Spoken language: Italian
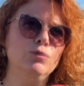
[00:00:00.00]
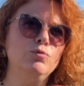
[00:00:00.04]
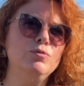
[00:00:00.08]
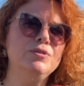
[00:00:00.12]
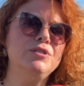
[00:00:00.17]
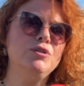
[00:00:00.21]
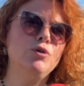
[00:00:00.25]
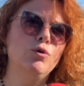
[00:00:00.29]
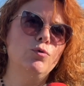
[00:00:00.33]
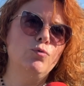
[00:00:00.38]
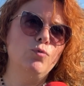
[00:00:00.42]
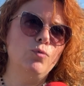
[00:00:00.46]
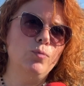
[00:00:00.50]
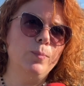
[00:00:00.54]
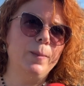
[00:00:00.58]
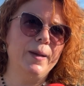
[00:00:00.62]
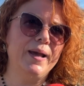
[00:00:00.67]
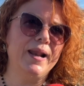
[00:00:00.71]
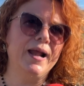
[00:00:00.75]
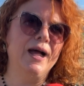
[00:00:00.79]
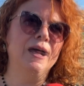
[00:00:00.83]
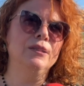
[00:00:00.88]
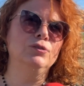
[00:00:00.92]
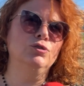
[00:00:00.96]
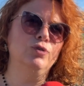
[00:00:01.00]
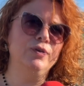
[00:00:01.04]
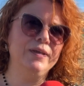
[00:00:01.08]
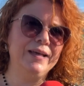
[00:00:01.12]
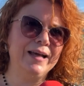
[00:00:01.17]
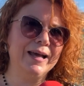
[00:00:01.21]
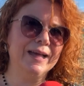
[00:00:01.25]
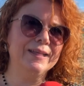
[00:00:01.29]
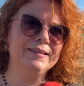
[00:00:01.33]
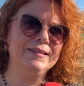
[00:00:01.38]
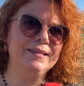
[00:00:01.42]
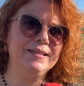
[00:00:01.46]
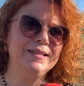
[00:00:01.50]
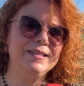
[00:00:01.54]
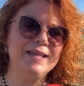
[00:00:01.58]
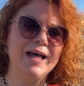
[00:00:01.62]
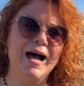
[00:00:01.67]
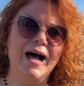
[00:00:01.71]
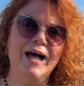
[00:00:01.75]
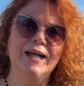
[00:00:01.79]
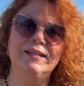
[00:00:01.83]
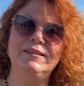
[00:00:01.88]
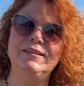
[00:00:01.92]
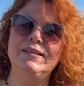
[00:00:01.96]
cui si occuperanno i
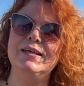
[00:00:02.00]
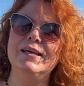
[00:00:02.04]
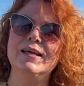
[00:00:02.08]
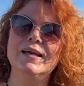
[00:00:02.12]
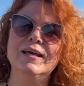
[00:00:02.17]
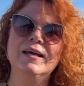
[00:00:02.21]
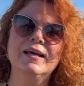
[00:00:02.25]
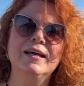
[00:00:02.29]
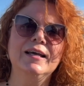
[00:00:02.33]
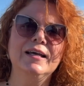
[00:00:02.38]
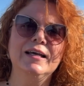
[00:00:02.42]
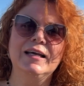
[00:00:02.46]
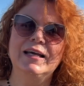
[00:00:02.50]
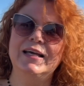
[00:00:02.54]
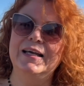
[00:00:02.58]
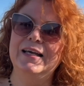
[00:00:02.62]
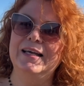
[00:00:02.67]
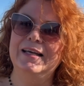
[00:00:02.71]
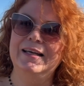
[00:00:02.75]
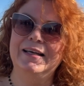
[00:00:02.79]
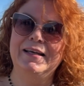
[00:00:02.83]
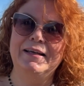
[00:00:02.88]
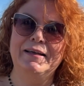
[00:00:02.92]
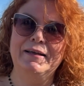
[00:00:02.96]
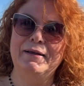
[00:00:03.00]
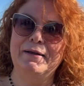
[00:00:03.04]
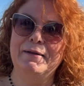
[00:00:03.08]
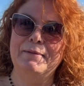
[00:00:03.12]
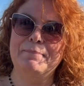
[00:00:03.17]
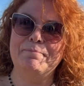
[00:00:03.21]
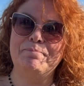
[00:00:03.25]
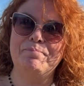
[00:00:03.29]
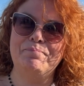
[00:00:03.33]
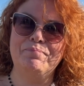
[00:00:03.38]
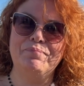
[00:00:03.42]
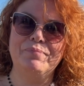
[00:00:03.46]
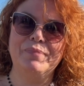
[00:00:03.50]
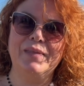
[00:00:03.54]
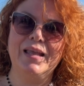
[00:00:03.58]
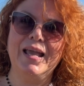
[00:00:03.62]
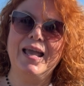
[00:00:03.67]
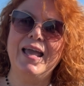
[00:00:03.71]
candidati ehm,